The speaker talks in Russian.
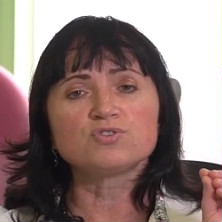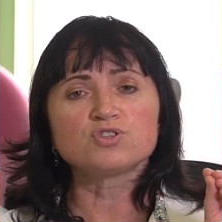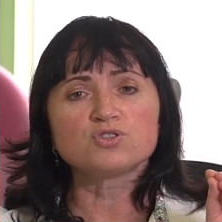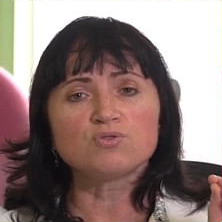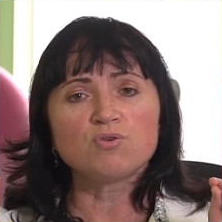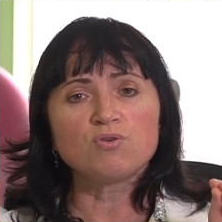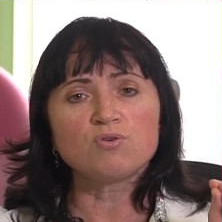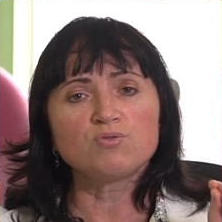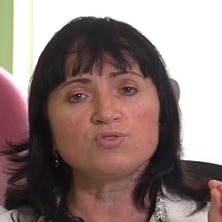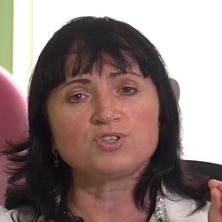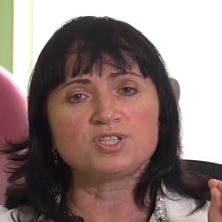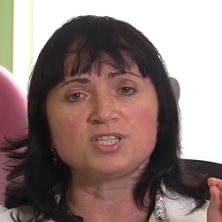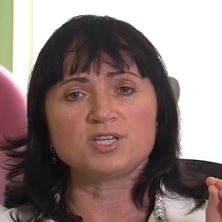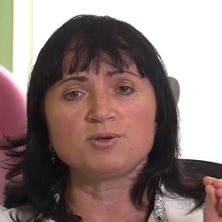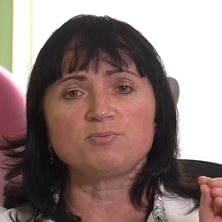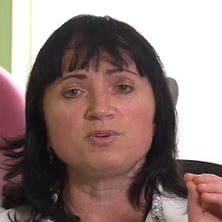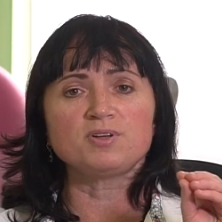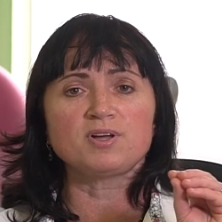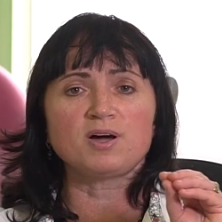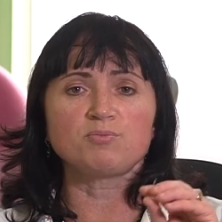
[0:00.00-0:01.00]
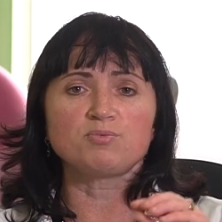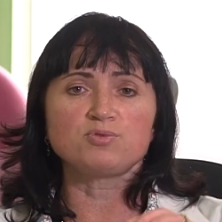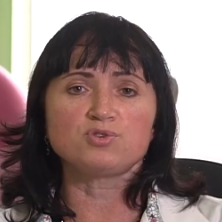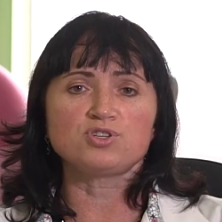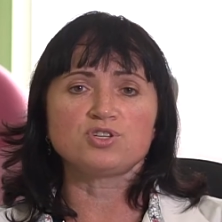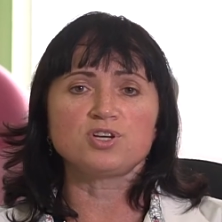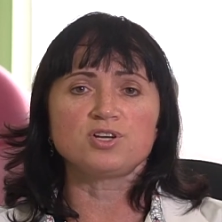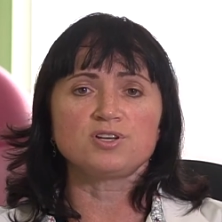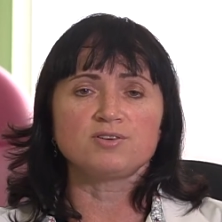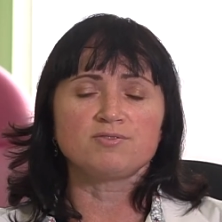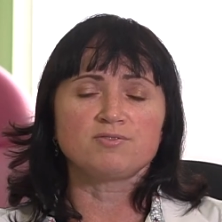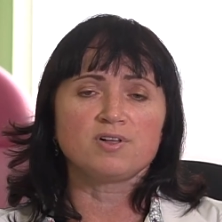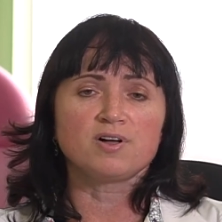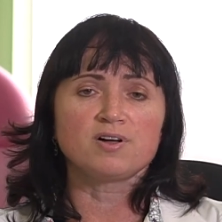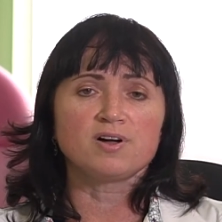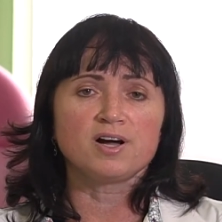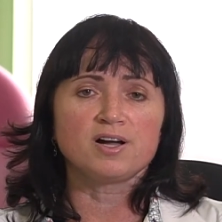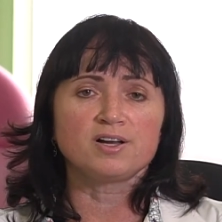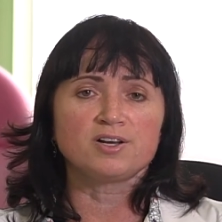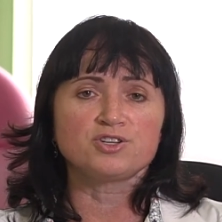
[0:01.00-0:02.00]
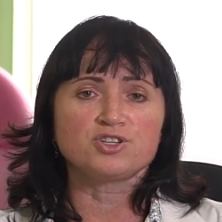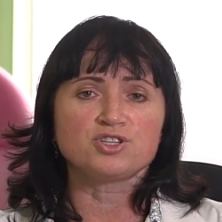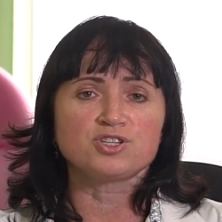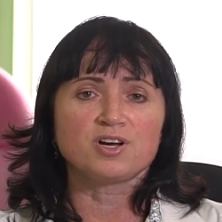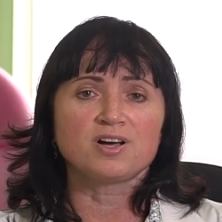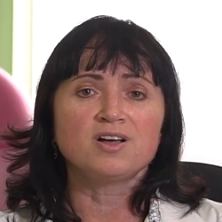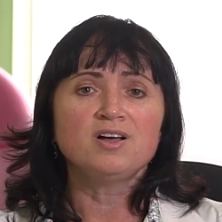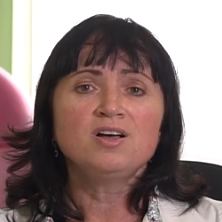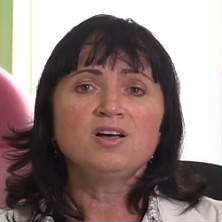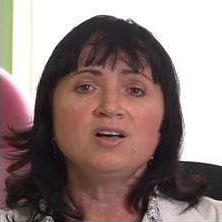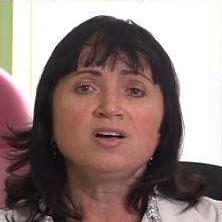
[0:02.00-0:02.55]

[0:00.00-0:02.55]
высокую степень опущения влагалища,